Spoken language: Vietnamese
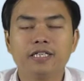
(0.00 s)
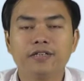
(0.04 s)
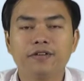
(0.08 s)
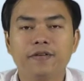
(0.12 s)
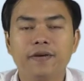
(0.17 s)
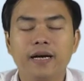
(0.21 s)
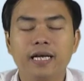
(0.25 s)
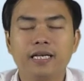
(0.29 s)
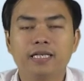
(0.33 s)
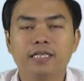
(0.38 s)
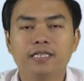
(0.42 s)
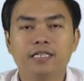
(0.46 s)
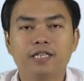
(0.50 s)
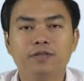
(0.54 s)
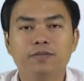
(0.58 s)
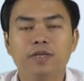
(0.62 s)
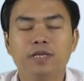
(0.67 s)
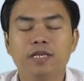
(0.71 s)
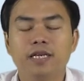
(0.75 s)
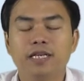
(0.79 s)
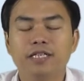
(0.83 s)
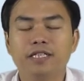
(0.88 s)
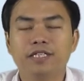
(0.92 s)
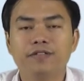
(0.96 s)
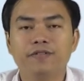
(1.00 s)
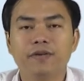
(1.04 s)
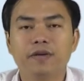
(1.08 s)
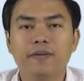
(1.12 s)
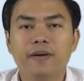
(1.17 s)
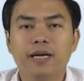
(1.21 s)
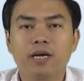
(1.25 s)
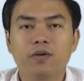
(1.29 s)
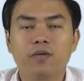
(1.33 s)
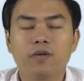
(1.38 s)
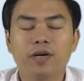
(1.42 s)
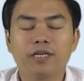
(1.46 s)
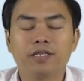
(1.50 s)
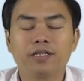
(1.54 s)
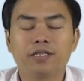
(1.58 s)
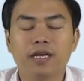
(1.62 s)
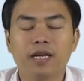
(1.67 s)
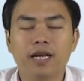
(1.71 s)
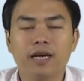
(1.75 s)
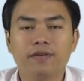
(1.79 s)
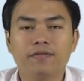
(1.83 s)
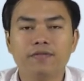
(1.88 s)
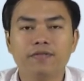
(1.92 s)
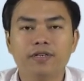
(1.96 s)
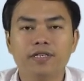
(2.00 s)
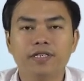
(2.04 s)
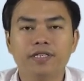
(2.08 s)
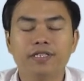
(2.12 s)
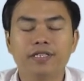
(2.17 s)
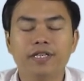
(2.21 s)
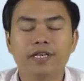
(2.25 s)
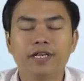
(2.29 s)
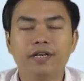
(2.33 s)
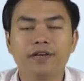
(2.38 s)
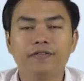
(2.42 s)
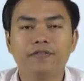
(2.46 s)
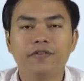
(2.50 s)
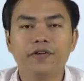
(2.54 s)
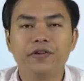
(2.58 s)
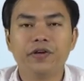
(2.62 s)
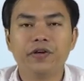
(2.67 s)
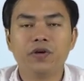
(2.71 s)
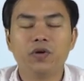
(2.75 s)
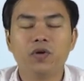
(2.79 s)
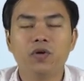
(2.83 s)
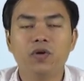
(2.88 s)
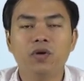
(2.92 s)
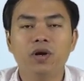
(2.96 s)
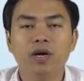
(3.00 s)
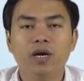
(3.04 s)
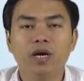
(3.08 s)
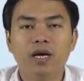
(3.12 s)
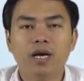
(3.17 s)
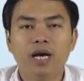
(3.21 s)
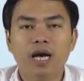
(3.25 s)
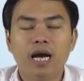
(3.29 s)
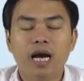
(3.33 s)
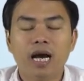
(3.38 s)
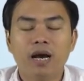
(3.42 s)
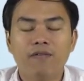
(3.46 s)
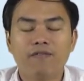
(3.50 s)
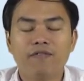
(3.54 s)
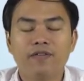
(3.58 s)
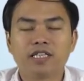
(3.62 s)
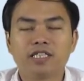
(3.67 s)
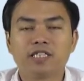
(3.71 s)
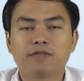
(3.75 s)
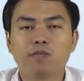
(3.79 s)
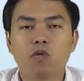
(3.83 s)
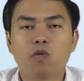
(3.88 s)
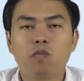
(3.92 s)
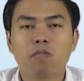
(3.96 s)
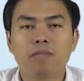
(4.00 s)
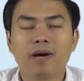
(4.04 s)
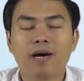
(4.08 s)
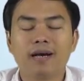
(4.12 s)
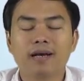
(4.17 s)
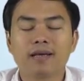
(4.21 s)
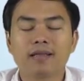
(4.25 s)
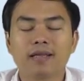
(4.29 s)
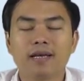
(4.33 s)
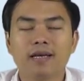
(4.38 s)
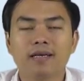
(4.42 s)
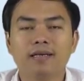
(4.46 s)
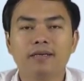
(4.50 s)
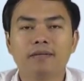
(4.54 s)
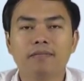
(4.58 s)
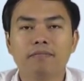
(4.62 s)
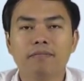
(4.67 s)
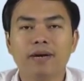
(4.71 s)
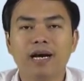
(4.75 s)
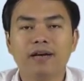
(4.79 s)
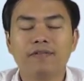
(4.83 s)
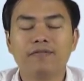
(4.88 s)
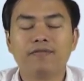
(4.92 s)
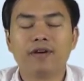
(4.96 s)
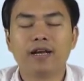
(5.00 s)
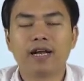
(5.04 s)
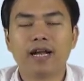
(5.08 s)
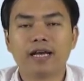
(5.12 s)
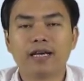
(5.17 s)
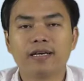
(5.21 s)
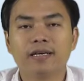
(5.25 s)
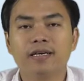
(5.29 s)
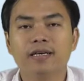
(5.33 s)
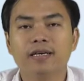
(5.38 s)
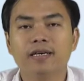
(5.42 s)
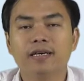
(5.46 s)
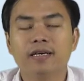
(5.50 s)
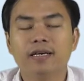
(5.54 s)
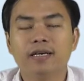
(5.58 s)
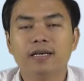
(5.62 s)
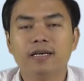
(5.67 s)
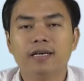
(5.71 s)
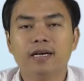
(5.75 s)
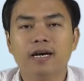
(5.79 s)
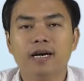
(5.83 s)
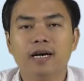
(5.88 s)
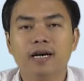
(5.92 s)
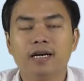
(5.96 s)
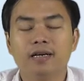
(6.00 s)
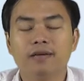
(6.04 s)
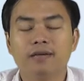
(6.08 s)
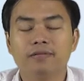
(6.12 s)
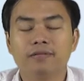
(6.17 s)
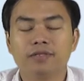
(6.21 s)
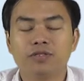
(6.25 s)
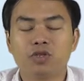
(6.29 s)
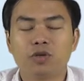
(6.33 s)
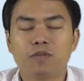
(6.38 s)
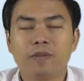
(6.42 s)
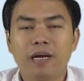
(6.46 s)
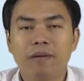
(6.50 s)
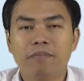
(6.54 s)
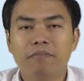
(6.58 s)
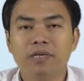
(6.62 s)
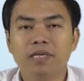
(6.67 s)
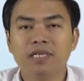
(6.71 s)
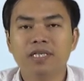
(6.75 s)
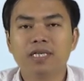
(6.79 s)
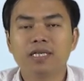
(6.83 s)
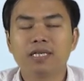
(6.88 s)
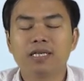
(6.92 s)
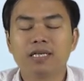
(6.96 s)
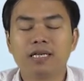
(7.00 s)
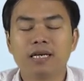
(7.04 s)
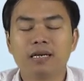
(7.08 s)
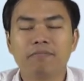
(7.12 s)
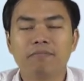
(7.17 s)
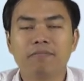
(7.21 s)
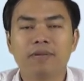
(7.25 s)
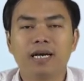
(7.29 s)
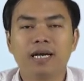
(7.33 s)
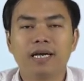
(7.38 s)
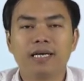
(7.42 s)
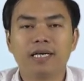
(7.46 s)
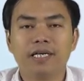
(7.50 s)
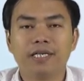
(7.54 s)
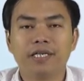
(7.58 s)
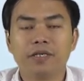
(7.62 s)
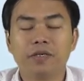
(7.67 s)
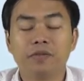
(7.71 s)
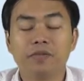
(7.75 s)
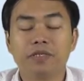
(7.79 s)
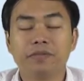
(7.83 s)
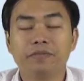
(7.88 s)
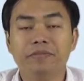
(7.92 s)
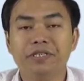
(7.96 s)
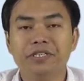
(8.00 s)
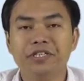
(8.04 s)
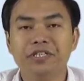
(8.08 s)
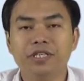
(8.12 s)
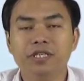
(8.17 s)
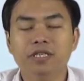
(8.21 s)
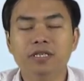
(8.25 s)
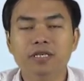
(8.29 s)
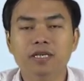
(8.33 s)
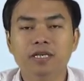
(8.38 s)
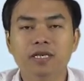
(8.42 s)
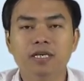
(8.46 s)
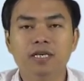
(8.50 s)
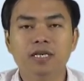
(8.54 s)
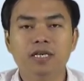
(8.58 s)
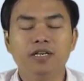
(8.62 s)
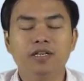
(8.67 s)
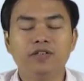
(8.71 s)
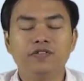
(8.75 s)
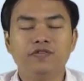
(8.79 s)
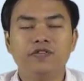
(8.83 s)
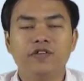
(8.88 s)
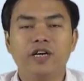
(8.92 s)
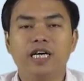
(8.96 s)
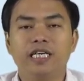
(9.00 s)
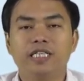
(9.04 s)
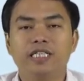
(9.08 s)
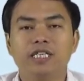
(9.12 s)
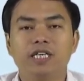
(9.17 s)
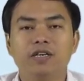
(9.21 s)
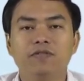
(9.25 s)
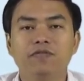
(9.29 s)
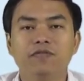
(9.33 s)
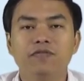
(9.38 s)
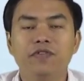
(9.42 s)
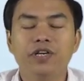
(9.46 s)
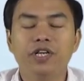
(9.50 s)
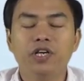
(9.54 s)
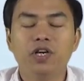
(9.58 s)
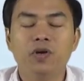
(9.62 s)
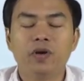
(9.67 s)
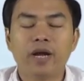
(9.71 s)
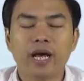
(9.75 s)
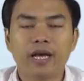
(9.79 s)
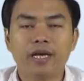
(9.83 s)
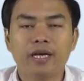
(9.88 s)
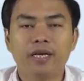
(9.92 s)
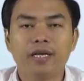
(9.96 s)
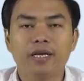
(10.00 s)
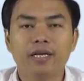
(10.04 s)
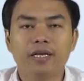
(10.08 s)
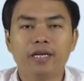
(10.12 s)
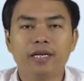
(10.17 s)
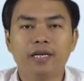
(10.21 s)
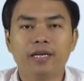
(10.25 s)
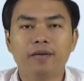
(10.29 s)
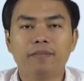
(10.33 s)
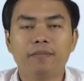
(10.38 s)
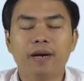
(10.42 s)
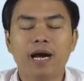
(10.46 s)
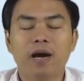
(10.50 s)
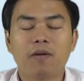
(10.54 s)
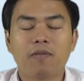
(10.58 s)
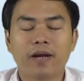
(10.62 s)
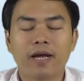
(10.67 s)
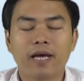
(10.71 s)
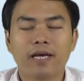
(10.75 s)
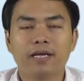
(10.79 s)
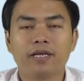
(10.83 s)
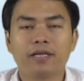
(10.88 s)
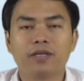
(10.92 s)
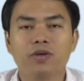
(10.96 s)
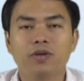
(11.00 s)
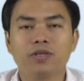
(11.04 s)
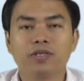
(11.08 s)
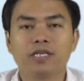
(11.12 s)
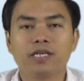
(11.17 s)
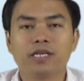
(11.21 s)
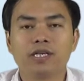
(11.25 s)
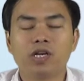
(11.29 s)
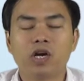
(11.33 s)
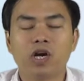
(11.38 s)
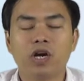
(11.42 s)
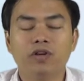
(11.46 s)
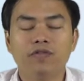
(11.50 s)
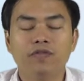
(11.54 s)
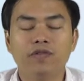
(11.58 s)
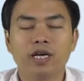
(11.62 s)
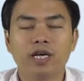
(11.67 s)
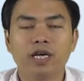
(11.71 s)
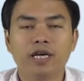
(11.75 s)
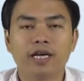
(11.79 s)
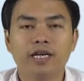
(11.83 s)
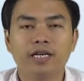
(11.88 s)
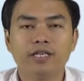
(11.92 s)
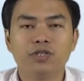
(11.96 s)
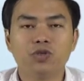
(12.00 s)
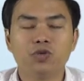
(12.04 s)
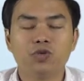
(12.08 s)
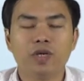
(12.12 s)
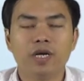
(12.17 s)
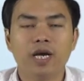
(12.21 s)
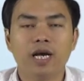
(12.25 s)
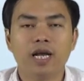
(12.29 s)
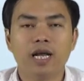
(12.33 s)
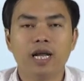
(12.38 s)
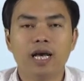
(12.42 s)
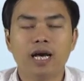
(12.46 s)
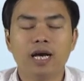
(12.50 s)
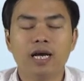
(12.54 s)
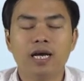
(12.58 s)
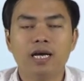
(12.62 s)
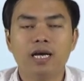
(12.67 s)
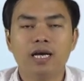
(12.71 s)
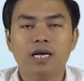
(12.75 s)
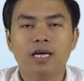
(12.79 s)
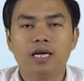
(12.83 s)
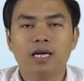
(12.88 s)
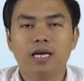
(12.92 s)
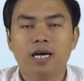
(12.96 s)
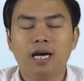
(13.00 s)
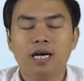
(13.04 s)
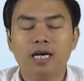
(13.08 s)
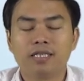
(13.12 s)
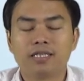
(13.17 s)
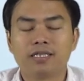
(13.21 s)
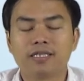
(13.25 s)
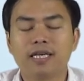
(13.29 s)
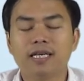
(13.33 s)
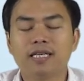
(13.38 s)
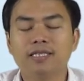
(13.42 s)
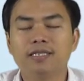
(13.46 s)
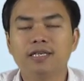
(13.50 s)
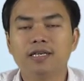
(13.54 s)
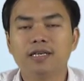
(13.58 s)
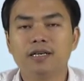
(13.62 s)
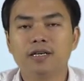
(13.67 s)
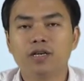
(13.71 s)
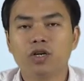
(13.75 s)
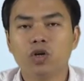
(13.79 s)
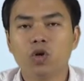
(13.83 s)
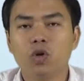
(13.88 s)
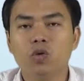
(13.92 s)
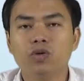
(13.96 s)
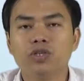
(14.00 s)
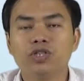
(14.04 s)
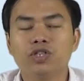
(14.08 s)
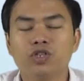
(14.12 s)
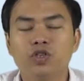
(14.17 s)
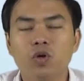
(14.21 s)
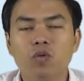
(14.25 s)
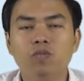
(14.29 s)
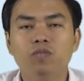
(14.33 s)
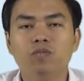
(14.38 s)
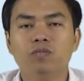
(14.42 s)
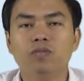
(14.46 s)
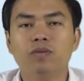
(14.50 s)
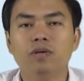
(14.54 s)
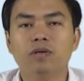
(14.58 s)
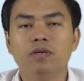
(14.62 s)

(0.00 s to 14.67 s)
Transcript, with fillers: chị và các bạn. Chào mừng các anh chị và các bạn quay trở lại với series video à, Facebook Marketing by Phan Anh à, xuất bản mới nhất năm 2019. Và trong video này thì bài học này tôi sẽ nói về cái chủ đề là à, xây dựng nội dung